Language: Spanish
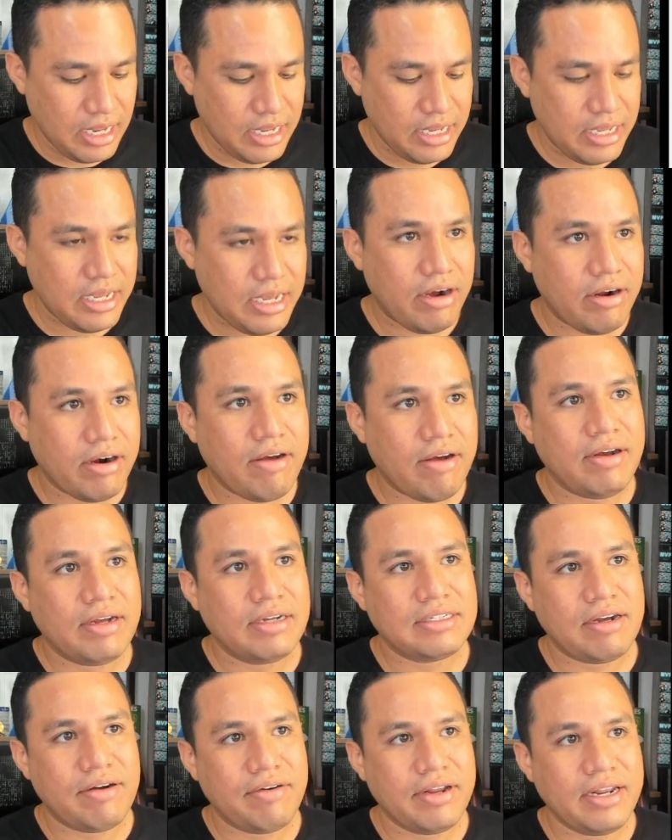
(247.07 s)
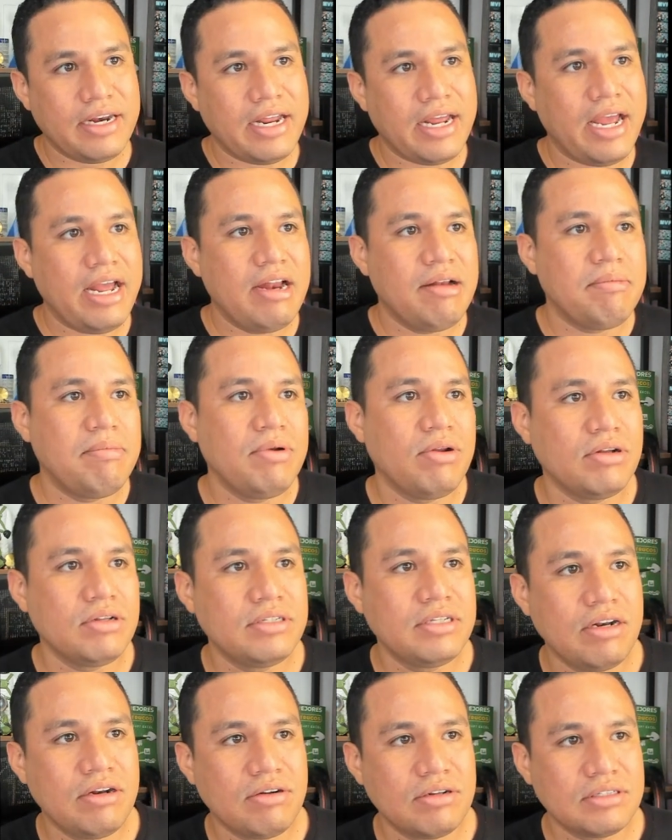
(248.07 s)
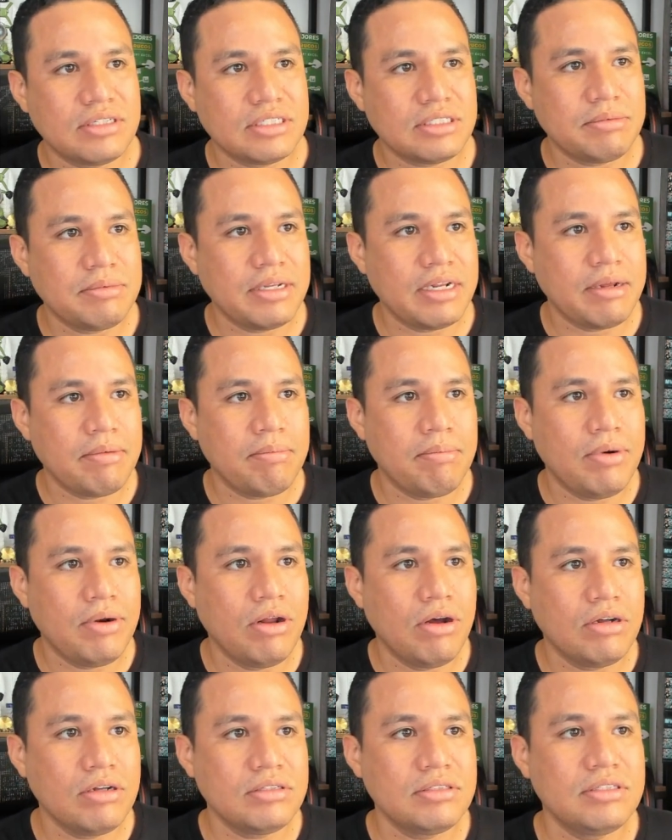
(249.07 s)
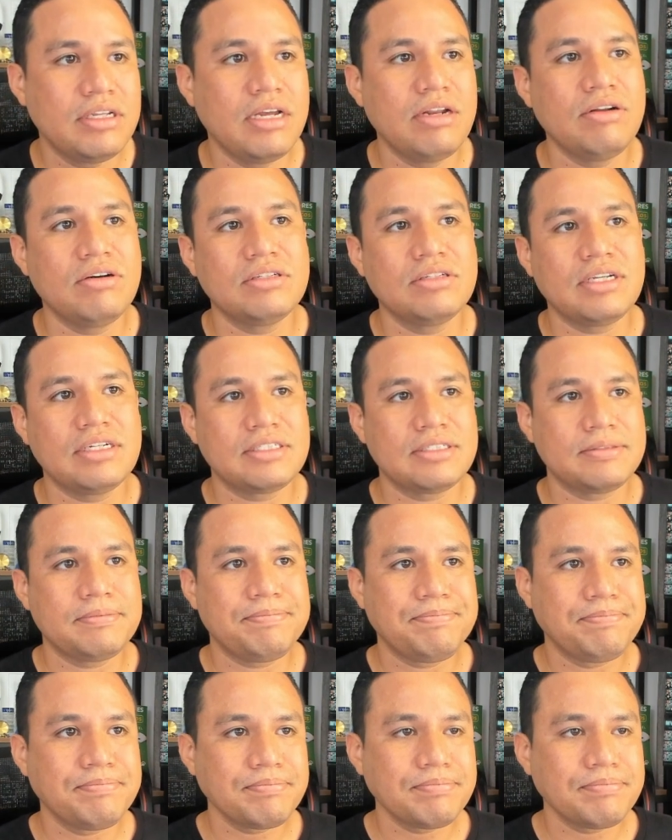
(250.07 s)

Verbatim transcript: Y ahora vas a abrir el blog de notas, mire, blog de notas.